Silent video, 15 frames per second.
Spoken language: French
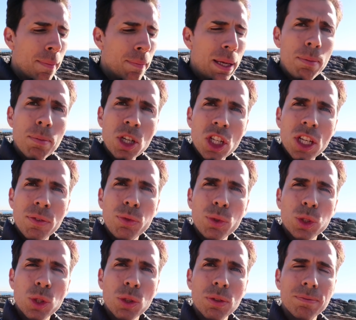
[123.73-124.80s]
Mais imaginez-vous
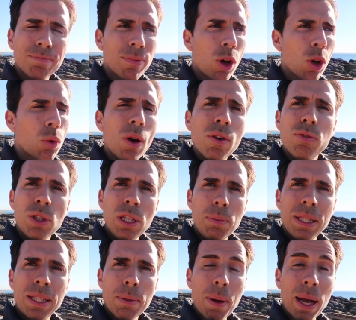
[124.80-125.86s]
ce que, en quoi vous
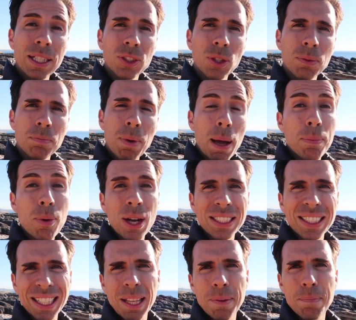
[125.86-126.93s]
limitez par exemple par rapport
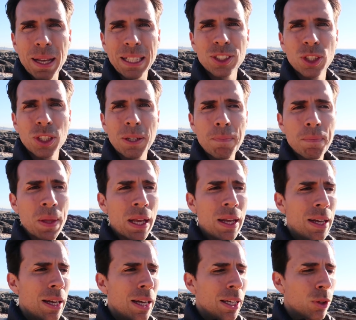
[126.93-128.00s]
à certaines personnes.
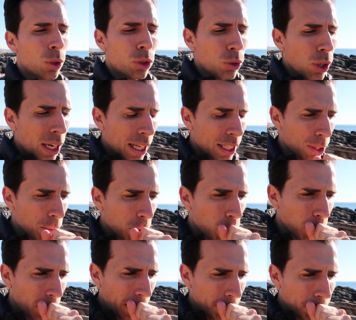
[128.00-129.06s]
Donc je vous donne un exemple
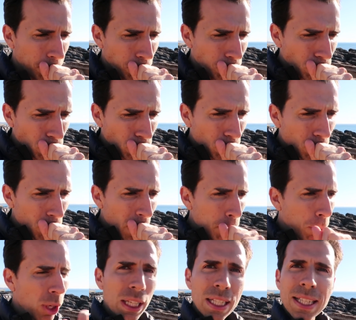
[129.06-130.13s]
concret.
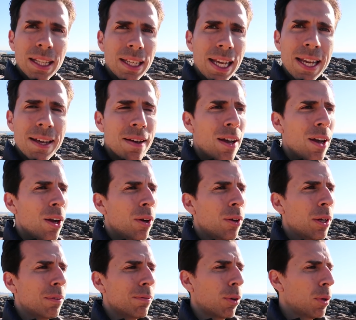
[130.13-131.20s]
Pendant des années,
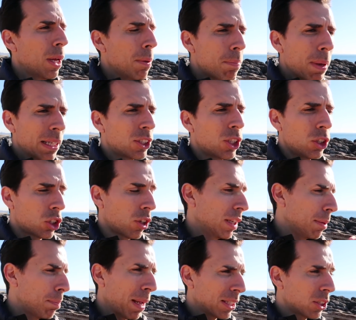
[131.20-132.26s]
on a une personne,
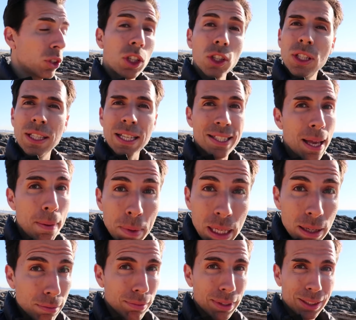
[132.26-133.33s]
j'avais des personnes qui étaient des
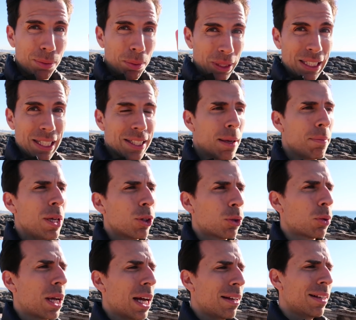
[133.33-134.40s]
amis, Supposés des amis en
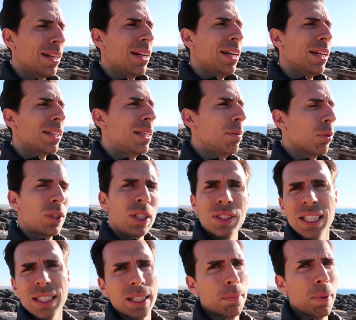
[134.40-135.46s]
tout cas, qui m'ont dit,
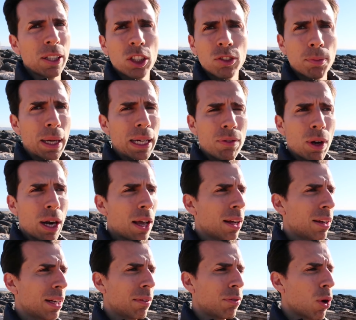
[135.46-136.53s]
tu sais, cette personne peut aller voir
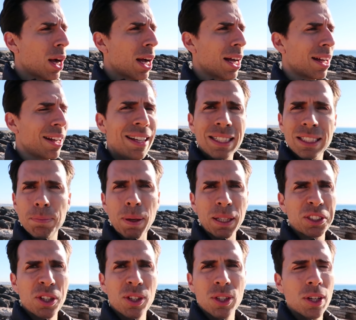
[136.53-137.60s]
la, la voir, cette
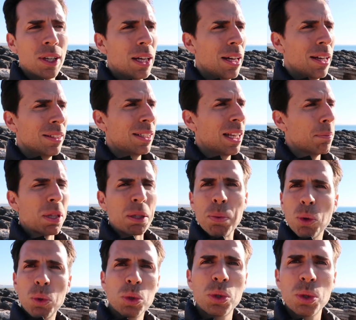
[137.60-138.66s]
personne, tu sais, elle a peut-être
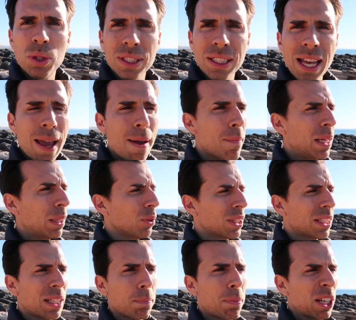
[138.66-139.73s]
beaucoup de succès, mais tu
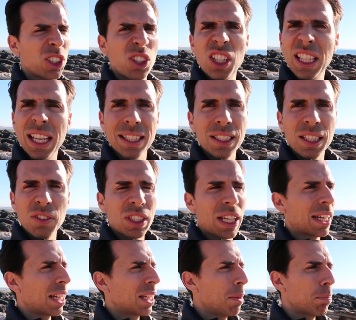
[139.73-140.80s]
sais, cette personne négative, c'est
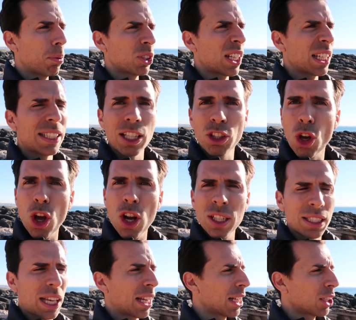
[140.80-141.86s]
quelqu'un qui pense qu'à sa
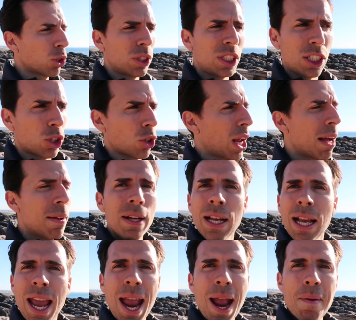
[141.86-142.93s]
gueule, c'est quelqu'un ceci, cela.
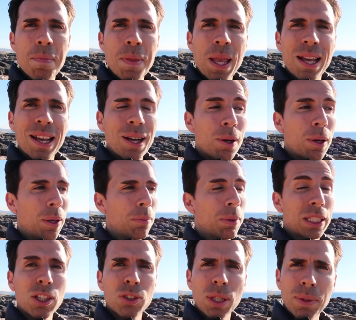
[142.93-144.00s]
Et
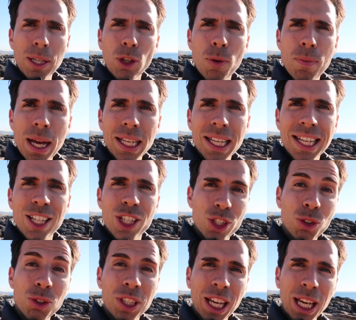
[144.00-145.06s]
pour ça, vous avez peut-être remarqué, les
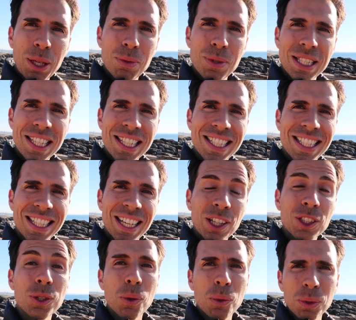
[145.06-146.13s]
gens qui réussissent
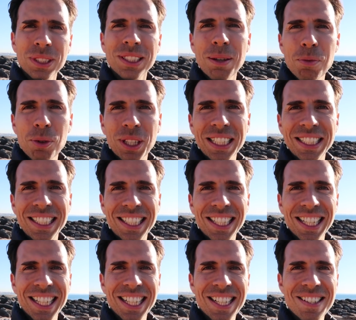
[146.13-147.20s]
sont constamment
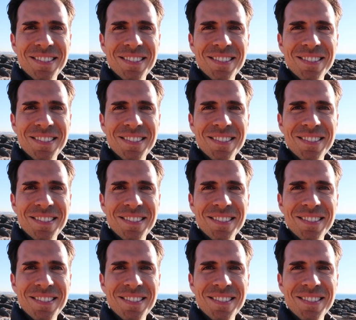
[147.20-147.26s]
critiqués.